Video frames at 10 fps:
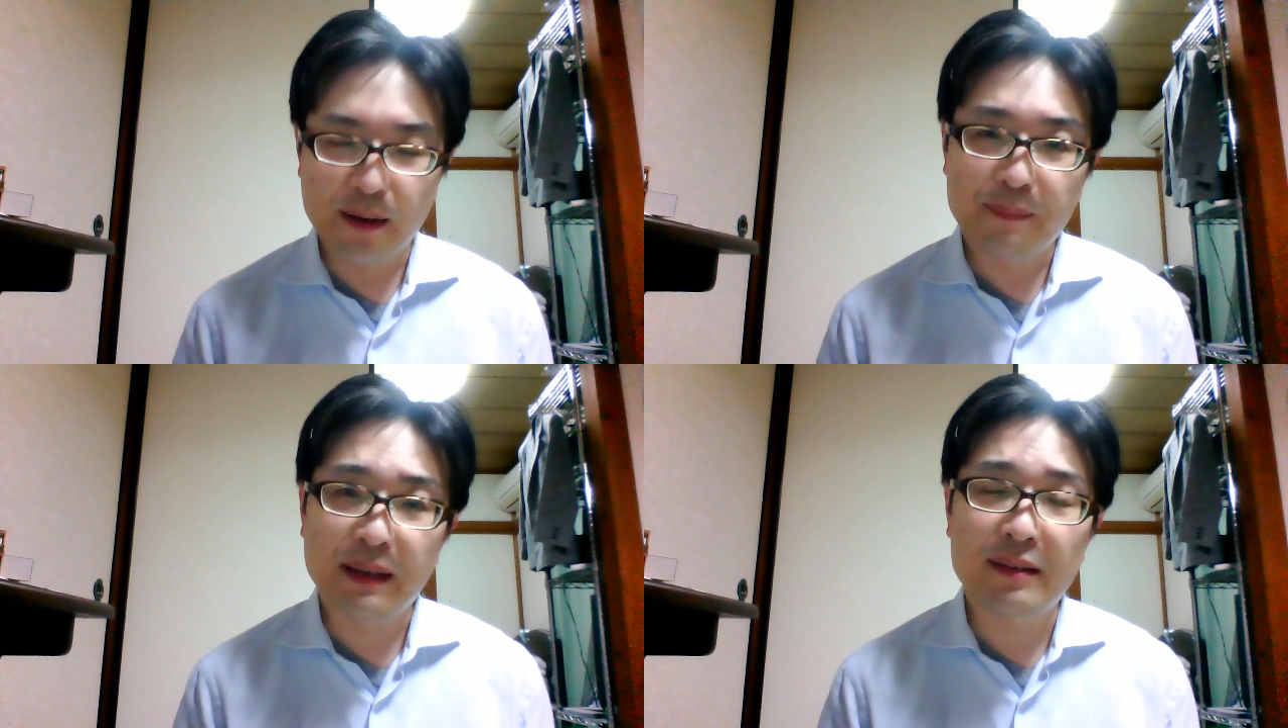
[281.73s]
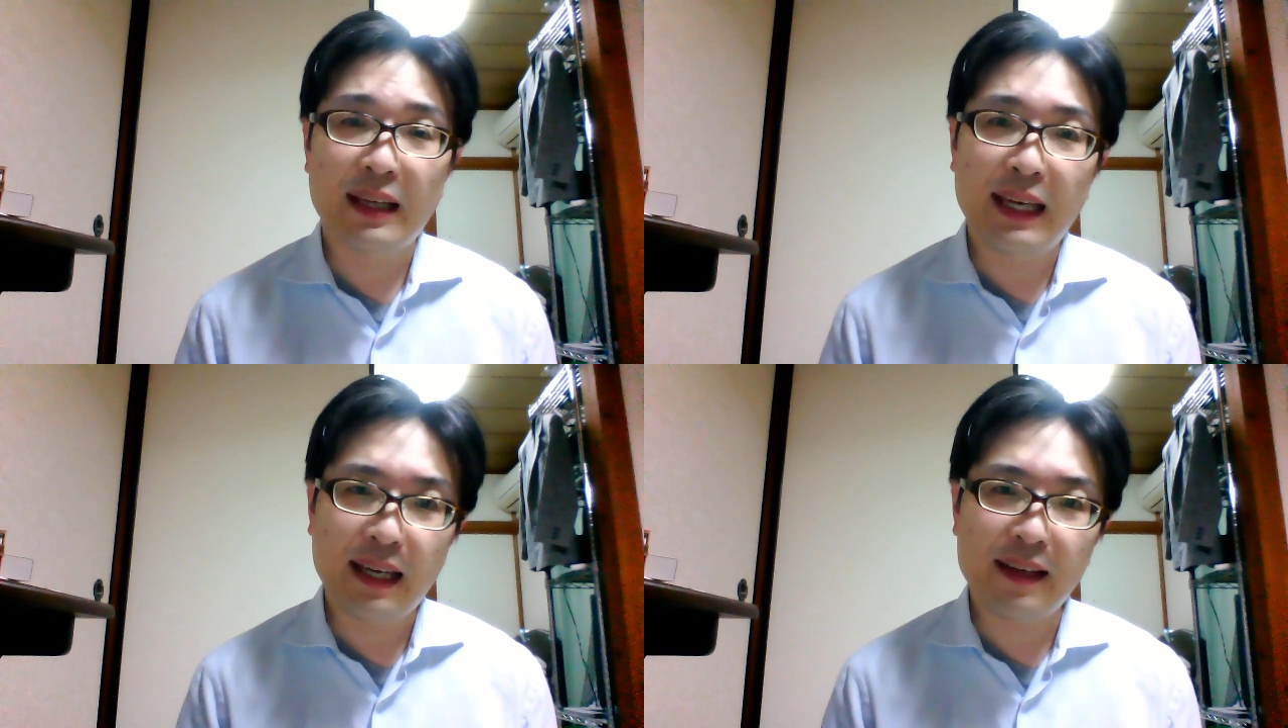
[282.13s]
ま
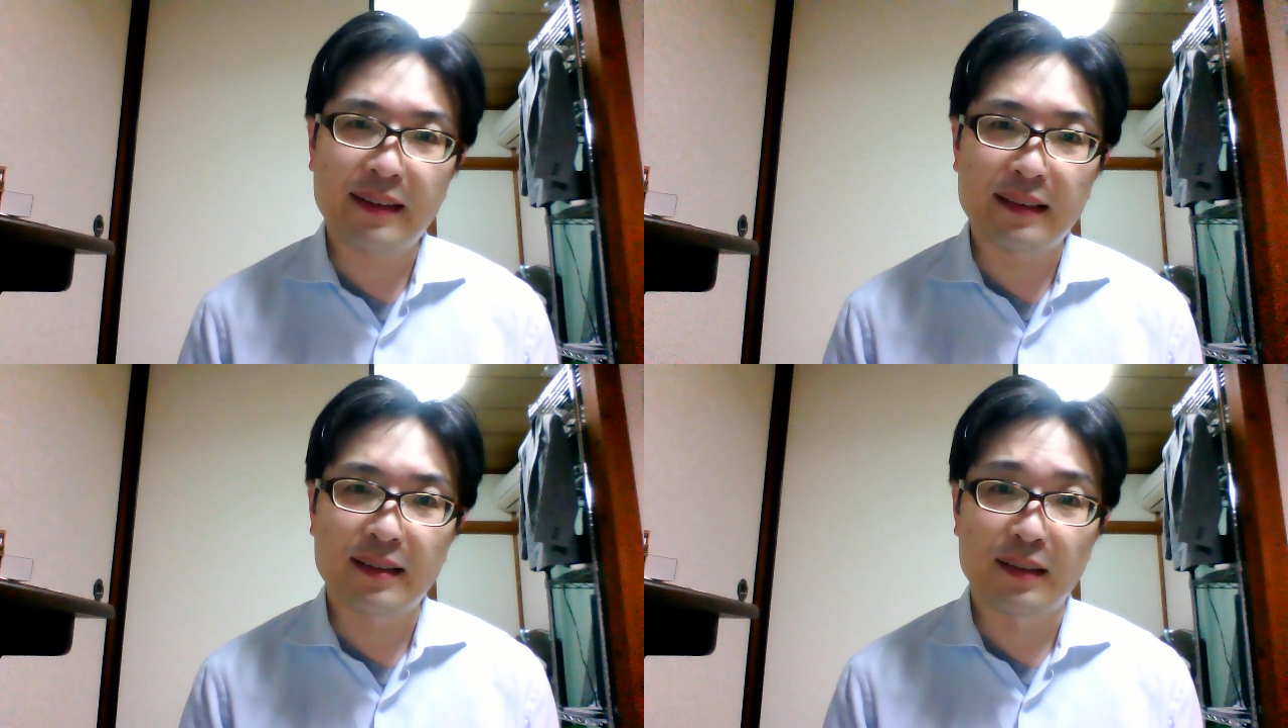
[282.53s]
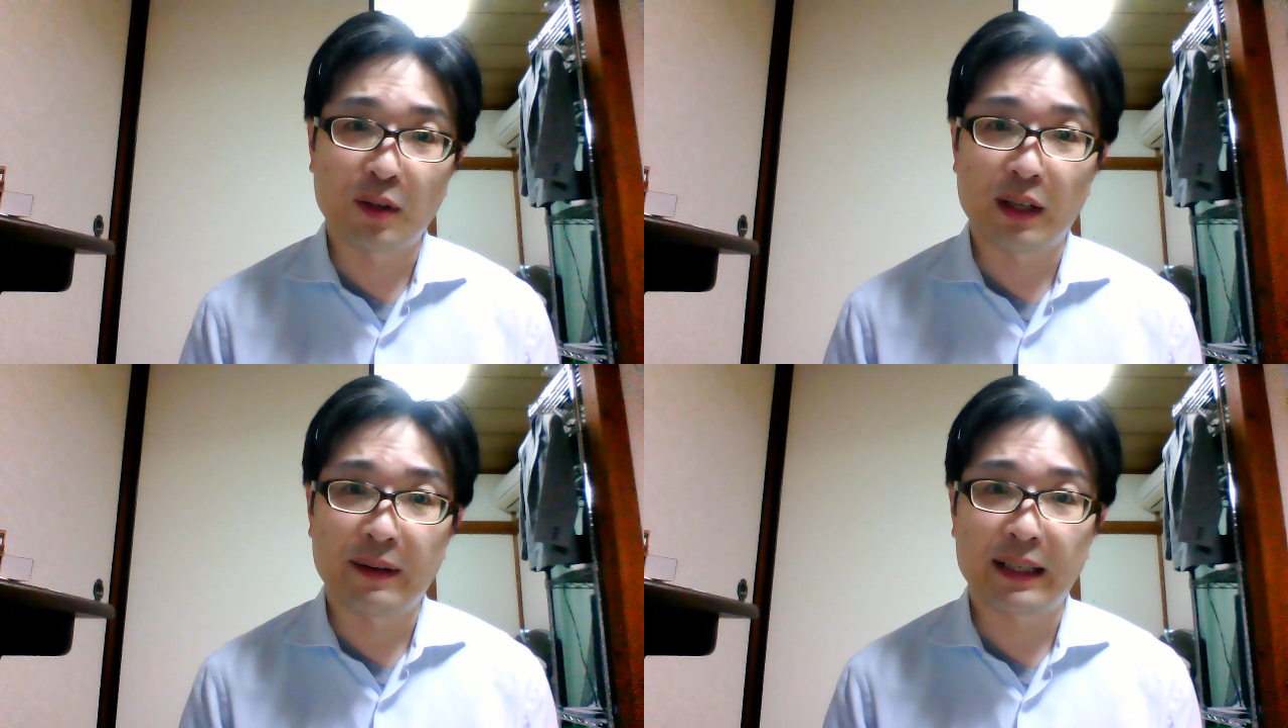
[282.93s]
ず A 説
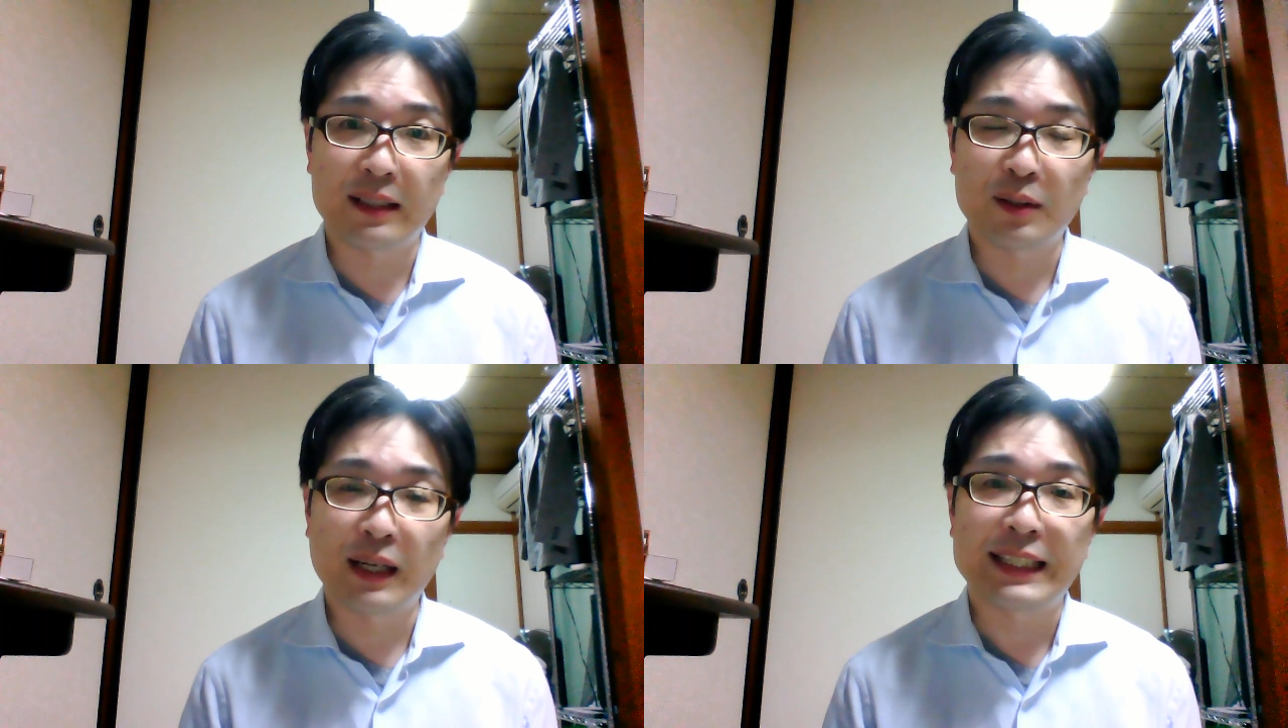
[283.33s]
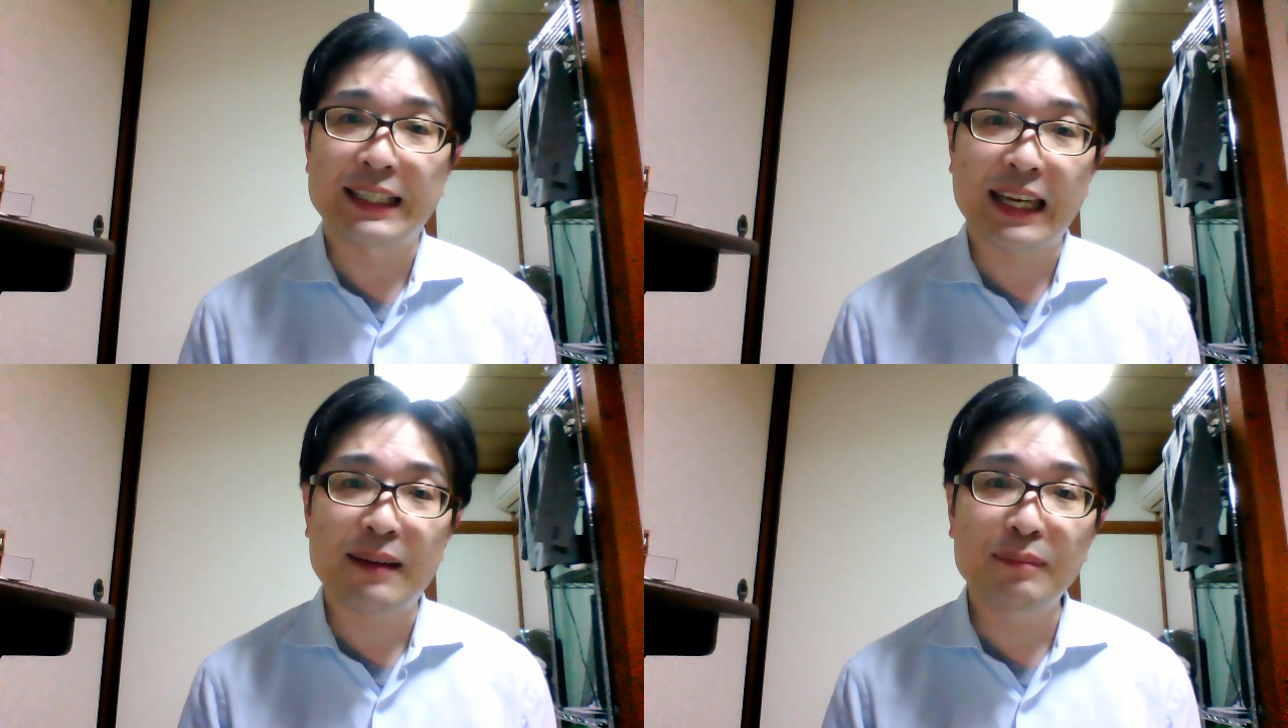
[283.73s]
と言われるのが意
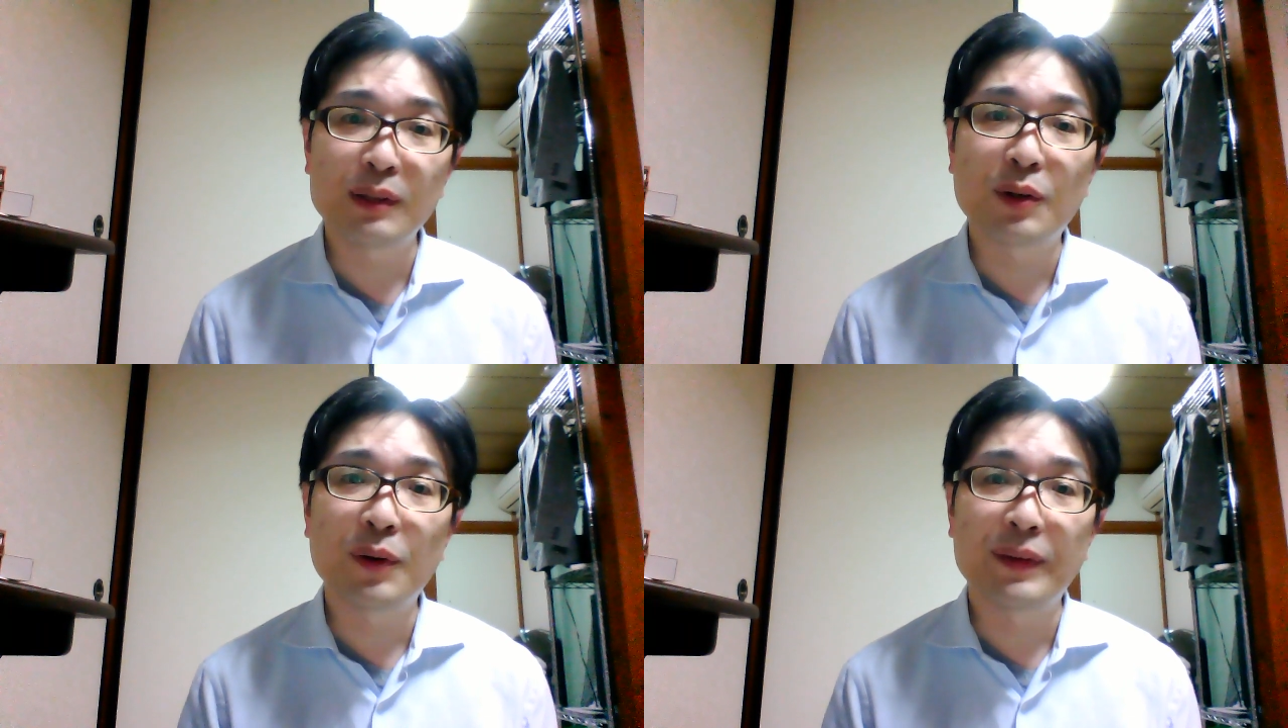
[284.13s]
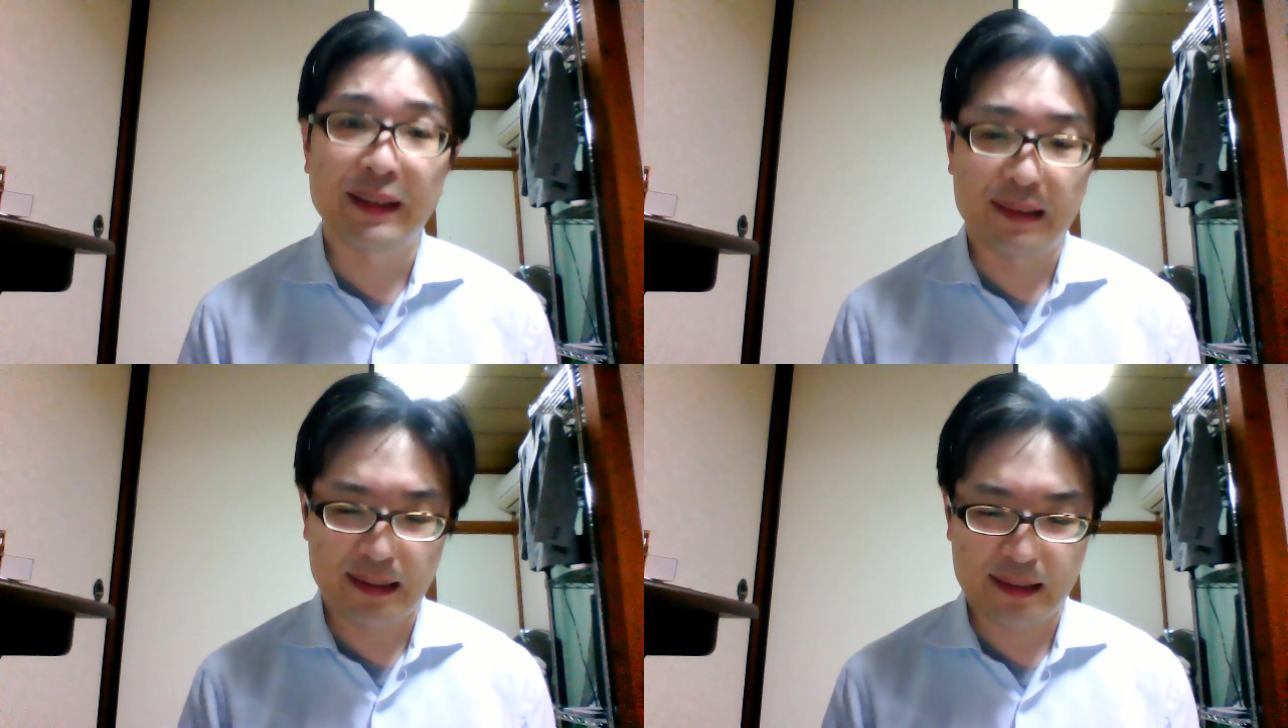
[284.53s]
見無効
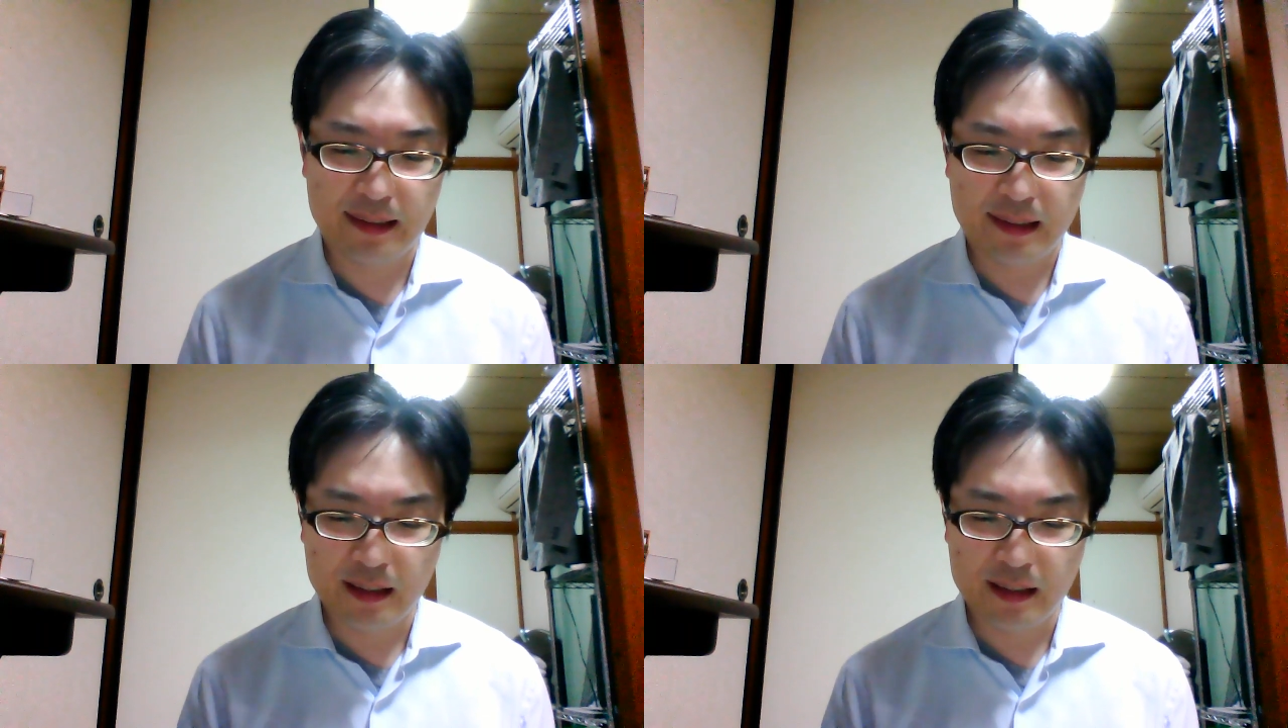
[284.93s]
説です。